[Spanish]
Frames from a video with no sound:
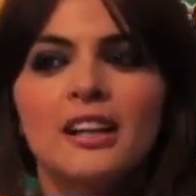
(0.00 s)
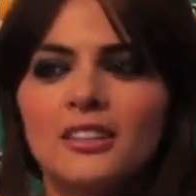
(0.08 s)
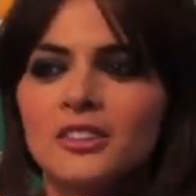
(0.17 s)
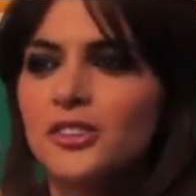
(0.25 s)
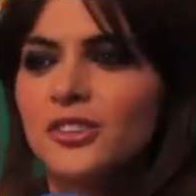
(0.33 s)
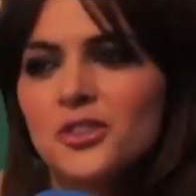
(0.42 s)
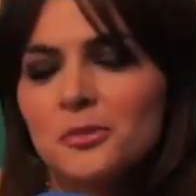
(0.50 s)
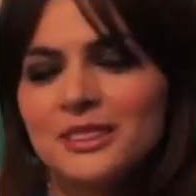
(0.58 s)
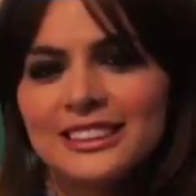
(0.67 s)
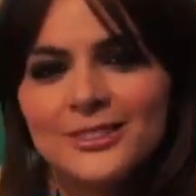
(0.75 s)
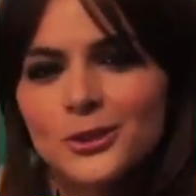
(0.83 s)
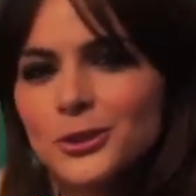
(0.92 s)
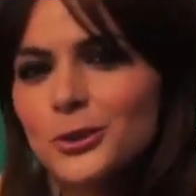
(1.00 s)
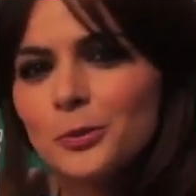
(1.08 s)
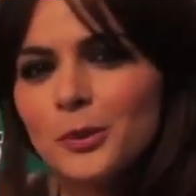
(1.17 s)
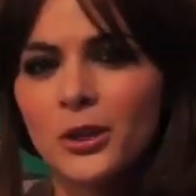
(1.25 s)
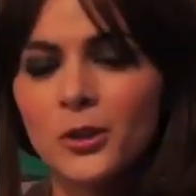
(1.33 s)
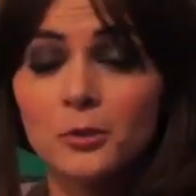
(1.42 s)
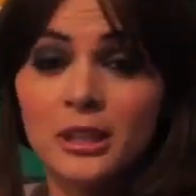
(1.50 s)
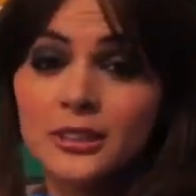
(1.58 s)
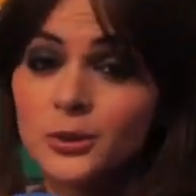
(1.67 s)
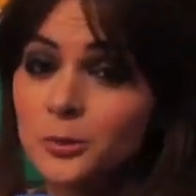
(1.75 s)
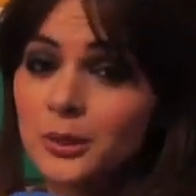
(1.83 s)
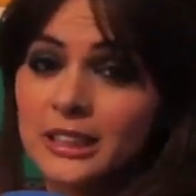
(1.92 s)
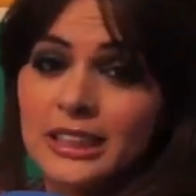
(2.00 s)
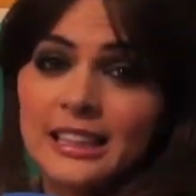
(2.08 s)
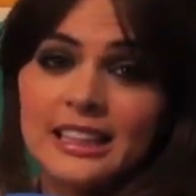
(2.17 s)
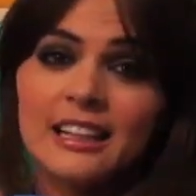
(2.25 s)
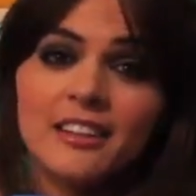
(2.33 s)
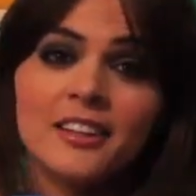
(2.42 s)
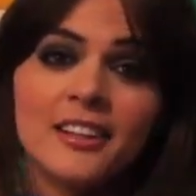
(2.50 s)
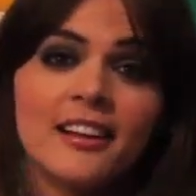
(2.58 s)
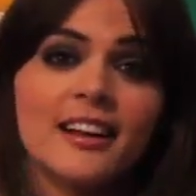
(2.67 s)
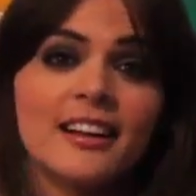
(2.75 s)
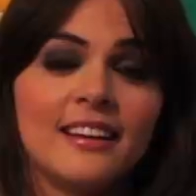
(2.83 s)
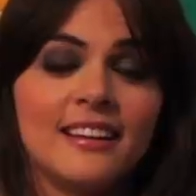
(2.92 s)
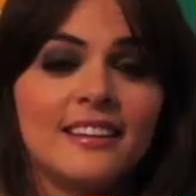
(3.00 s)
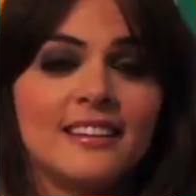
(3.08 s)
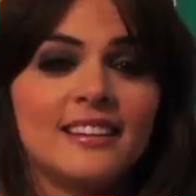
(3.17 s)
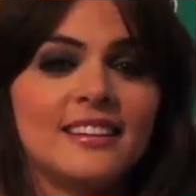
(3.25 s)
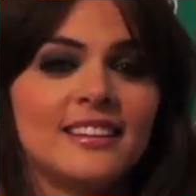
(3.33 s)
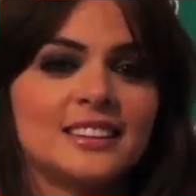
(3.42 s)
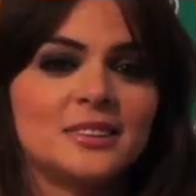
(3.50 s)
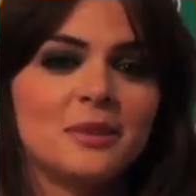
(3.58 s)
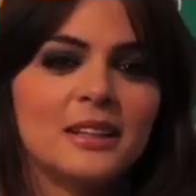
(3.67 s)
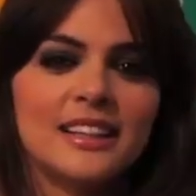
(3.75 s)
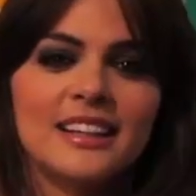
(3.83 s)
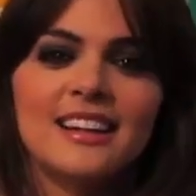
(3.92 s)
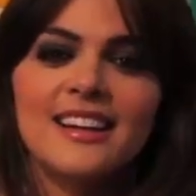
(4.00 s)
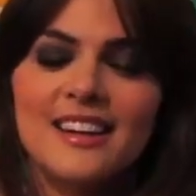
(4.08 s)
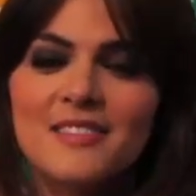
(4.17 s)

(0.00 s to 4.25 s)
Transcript: No, no, yo me siento súper cómoda y súper querida, la verdad, en, España.